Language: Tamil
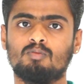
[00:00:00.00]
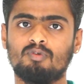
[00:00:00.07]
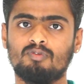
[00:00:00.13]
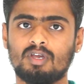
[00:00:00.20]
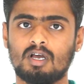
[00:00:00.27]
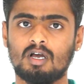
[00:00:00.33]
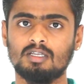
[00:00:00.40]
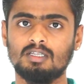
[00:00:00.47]

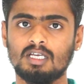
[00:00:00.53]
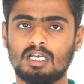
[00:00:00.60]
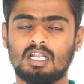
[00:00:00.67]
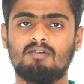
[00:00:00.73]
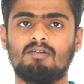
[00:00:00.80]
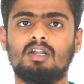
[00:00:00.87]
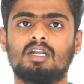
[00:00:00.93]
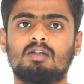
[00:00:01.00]
ரொம்பவே அதிக
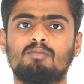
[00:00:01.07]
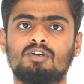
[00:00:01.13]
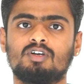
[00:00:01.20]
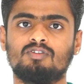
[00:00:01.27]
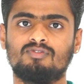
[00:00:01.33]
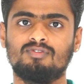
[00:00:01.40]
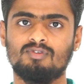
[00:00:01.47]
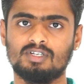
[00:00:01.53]
லெவலில் நமக்கு
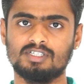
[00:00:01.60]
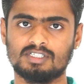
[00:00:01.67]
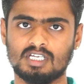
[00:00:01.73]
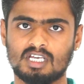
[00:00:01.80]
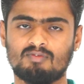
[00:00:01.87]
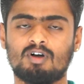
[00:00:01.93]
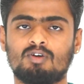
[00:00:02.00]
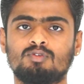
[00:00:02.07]
ஃபியூவல்
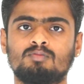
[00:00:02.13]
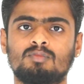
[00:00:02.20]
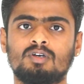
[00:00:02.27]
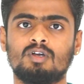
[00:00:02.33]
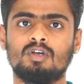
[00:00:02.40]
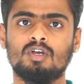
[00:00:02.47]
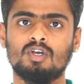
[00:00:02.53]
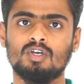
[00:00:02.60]
சேவ் ஆகும்
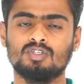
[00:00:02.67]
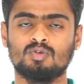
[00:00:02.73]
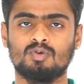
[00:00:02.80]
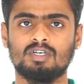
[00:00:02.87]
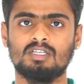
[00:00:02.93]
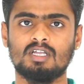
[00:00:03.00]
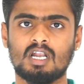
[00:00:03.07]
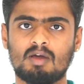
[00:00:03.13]
ஸோ
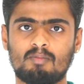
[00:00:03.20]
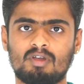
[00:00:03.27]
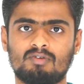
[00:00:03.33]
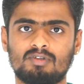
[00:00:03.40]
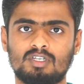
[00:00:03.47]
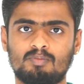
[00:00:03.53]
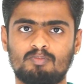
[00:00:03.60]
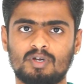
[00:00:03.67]
இதெல்லாமே
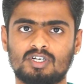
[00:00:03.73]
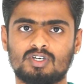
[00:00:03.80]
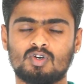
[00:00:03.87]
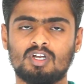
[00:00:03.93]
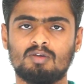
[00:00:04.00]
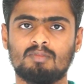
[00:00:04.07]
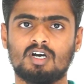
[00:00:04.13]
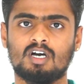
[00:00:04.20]
வந்து
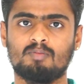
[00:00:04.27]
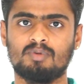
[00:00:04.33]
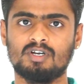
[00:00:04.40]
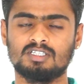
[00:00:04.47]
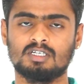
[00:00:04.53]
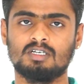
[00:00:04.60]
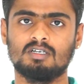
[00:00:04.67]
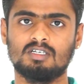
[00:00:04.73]
பெட்ரோலியம்
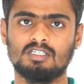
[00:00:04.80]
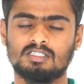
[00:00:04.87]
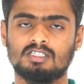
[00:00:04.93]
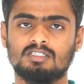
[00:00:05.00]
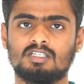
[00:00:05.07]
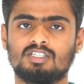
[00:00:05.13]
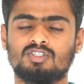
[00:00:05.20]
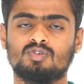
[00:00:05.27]
கார்பரேஷன்
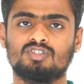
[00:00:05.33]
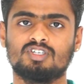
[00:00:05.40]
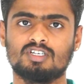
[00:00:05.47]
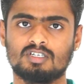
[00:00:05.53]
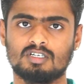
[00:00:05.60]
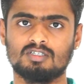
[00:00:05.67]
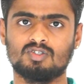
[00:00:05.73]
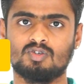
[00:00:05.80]
ரிசர்ச்
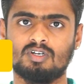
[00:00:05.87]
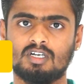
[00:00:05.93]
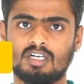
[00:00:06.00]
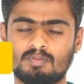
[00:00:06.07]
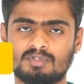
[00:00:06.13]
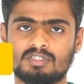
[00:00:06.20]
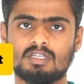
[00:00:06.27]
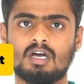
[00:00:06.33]
அசோசியேஷன் சொன்ன
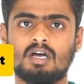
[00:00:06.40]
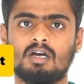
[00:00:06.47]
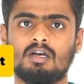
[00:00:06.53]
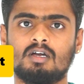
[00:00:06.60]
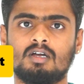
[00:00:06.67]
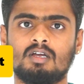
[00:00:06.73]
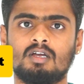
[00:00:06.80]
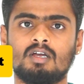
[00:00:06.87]
டிப்ஸ் தான்
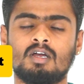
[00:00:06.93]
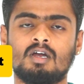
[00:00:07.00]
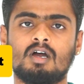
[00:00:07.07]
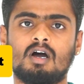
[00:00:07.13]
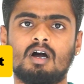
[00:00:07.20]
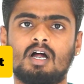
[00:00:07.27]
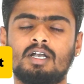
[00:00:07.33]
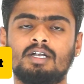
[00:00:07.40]

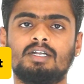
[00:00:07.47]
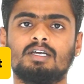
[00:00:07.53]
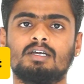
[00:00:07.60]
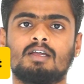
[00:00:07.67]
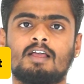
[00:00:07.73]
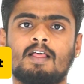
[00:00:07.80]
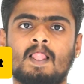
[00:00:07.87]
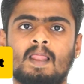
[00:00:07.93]
அண்டு
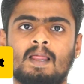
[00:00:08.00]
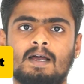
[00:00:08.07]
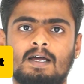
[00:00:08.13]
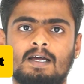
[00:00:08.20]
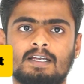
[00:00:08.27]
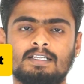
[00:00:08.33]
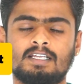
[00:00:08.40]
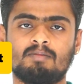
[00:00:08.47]

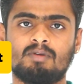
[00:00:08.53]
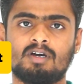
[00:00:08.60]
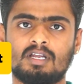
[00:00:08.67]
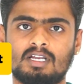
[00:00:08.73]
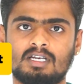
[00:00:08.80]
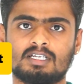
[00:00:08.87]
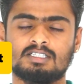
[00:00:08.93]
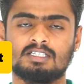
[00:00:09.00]
இதே மாதிரி
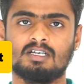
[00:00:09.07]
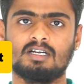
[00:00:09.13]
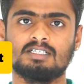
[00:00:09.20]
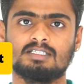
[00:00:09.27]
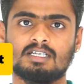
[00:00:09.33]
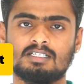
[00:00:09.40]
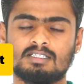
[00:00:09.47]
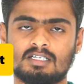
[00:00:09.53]
இன்ட்ரெஸ்டிங்கான
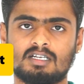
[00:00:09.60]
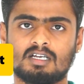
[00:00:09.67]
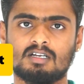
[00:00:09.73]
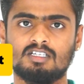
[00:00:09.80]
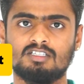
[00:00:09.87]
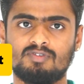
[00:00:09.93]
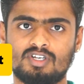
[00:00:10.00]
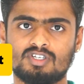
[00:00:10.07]
சயின்ஸ் அண்ட்
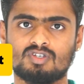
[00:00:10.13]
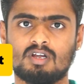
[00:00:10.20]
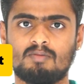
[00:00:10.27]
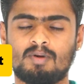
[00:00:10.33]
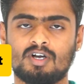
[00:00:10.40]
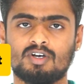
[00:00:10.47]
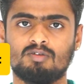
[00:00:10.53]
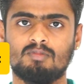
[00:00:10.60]
டெக்னாலஜி வீடியோஸ்லாம்
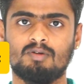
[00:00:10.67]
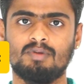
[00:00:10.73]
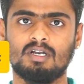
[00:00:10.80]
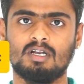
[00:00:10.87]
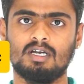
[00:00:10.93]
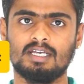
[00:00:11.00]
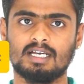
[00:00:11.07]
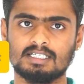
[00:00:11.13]
பார்க்கணும்
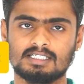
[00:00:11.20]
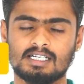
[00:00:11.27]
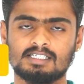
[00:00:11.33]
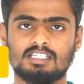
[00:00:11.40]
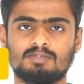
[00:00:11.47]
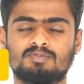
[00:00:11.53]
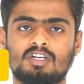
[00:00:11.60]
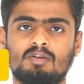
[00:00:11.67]
அப்படின்னா எங்கள்
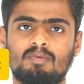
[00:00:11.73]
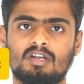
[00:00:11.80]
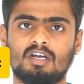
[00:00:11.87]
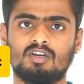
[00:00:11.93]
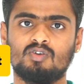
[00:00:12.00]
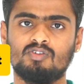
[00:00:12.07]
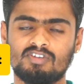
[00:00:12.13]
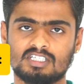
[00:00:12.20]
சேனல் சப்ஸ்கிரைப்
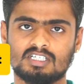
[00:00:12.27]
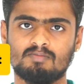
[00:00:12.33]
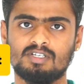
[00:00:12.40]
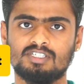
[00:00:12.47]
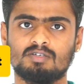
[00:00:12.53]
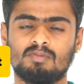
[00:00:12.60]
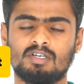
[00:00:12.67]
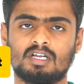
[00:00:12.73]
பண்ணுங்கள் நோட்டிஃபிகேஷன்
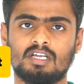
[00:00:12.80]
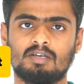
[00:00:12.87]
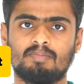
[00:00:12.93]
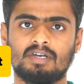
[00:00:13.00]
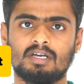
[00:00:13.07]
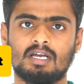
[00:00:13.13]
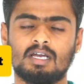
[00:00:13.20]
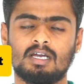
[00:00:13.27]
பெல் பண்ணி கிளிக்
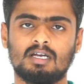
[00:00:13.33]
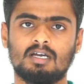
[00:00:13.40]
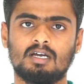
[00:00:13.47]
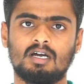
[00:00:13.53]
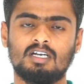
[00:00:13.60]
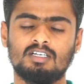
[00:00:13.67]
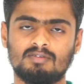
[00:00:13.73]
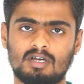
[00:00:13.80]
பண்ணுங்கள்
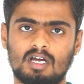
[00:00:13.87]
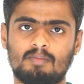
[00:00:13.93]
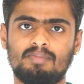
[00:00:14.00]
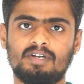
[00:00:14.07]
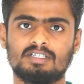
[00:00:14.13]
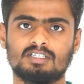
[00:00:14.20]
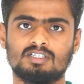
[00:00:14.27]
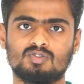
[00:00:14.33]
அண்ட்
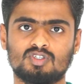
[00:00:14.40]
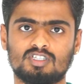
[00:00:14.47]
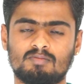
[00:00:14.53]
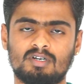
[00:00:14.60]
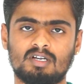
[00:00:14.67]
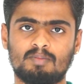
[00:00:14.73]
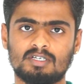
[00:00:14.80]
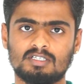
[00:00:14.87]
அப்டேட்ஸ்க்கு சோஷியல்
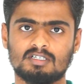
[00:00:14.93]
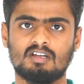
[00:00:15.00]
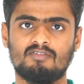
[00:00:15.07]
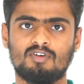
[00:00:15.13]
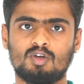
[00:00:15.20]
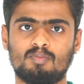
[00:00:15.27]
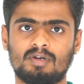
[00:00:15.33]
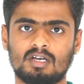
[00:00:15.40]
மீடியா பேஜஸ்லாம்
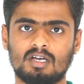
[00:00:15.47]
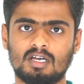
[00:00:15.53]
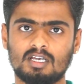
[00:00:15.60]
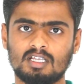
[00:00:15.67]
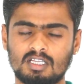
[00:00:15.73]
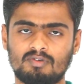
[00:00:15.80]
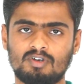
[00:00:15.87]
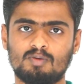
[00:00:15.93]
ஃபாலோ பண்ணுங்கள்
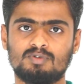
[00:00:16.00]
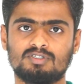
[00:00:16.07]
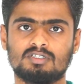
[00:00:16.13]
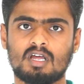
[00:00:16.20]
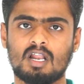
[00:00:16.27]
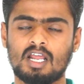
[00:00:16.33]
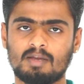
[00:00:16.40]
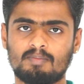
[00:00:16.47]
இந்த வீடியோ
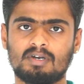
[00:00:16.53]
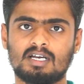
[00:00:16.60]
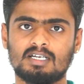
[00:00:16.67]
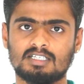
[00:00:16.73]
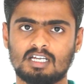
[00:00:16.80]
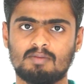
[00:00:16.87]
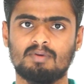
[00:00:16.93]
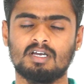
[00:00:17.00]
பிடிச்சினா லைக் பண்ணுங்கள்
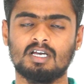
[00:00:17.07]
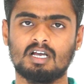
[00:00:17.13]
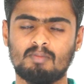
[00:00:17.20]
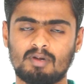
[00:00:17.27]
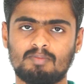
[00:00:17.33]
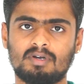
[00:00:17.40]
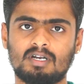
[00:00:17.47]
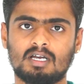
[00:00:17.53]
ஷேர் பண்ணுங்கள்
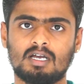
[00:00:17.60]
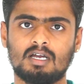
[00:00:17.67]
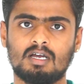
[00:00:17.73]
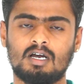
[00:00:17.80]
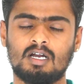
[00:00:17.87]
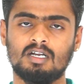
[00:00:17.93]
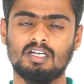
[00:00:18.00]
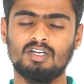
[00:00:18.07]
கமெண்ட் பண்ணுங்கள்
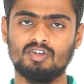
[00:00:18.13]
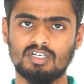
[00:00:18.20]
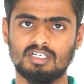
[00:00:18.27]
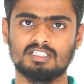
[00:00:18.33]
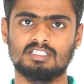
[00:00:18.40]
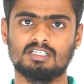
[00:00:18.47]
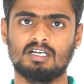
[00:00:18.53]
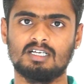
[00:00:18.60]
அண்ட் இன்னொரு
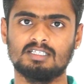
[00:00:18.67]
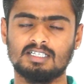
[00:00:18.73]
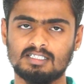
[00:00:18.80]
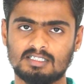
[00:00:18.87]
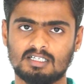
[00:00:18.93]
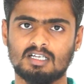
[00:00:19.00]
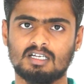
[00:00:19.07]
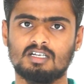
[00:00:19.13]
இன்ட்ரெஸ்டிங்கான
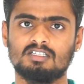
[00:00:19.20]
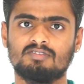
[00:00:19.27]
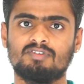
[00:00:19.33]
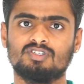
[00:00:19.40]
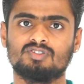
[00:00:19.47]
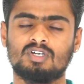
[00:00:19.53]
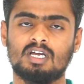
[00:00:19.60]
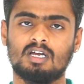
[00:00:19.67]
சயின்ஸ் அண்ட் டெக்னாலஜி
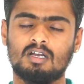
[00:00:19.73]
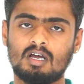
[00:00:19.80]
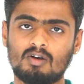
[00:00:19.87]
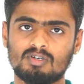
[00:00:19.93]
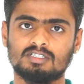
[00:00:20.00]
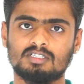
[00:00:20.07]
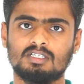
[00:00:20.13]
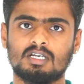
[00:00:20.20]
வீடியோஸோட நான்
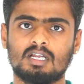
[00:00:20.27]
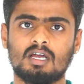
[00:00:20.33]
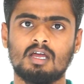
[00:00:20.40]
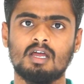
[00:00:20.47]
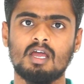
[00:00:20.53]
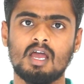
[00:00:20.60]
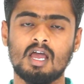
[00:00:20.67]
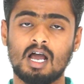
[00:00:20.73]
உங்களை சந்திக்கிறேன்
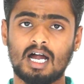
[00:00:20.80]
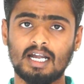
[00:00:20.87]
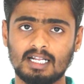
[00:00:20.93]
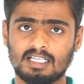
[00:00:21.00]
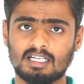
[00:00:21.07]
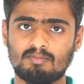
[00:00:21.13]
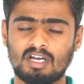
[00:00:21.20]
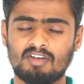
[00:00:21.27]
அண்ட்
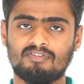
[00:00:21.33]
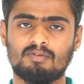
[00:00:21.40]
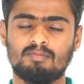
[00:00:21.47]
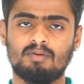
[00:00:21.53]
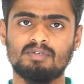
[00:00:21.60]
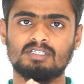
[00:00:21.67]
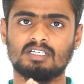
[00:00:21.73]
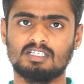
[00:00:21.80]
இல்லை பை ஃப்ரம்
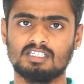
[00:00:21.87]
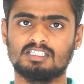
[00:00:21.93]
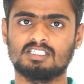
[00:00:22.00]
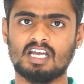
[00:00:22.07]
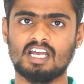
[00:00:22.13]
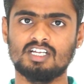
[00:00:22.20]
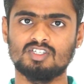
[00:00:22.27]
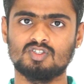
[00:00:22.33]
டமி சயின்டிஸ்ட்
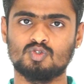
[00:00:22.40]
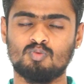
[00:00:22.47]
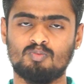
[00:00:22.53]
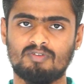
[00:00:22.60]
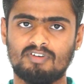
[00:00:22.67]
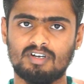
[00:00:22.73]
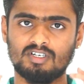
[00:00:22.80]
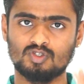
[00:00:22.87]
சயின்ஸ்
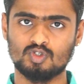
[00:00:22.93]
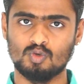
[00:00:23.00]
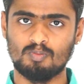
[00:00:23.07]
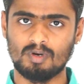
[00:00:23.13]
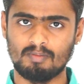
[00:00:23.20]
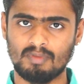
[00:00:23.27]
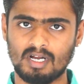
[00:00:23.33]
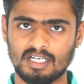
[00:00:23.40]
சூப்பர் ஃபன் அண்ட்
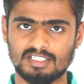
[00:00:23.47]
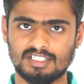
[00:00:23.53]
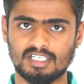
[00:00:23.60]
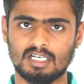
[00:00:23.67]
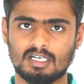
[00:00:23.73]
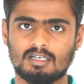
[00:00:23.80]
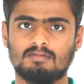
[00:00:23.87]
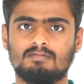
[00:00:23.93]
சூப்பர்
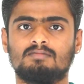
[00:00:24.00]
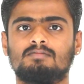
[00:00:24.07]
மேஜிக்